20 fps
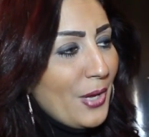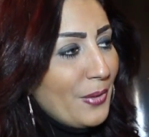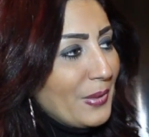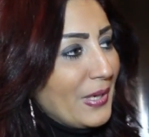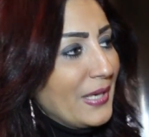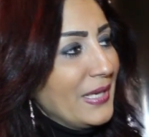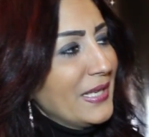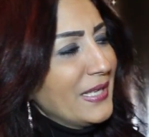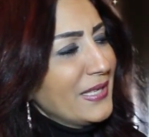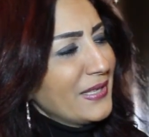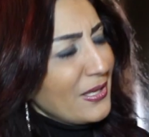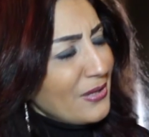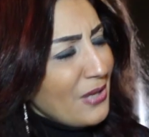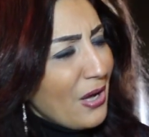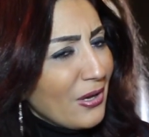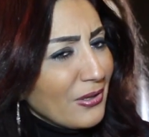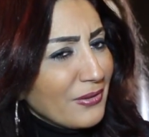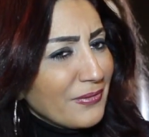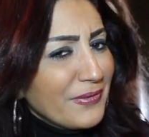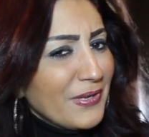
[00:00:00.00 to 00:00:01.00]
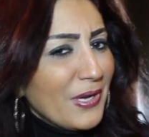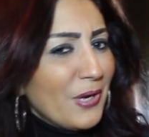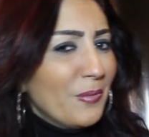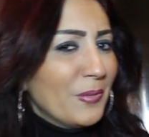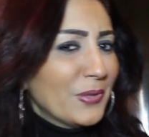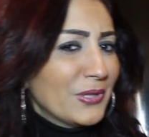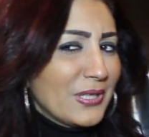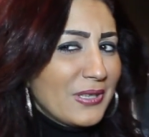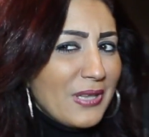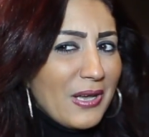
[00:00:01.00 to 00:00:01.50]
تخليكي تتعاطفي او
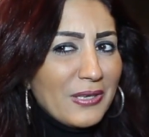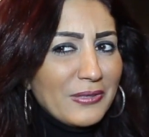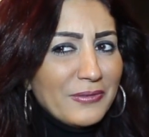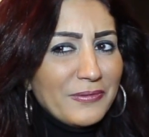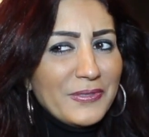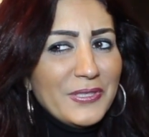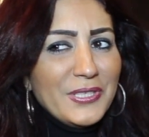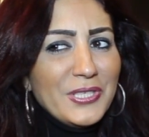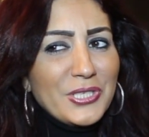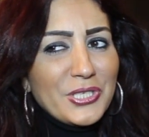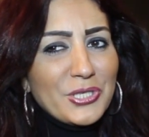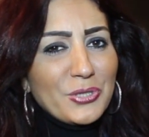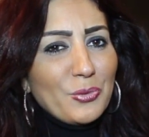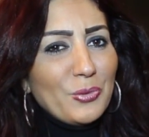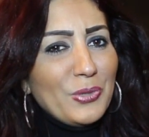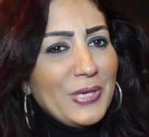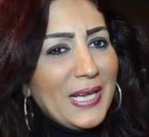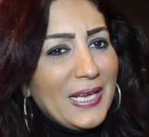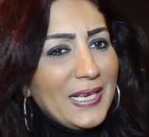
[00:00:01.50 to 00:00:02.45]
ما تتعاطفيش تقولي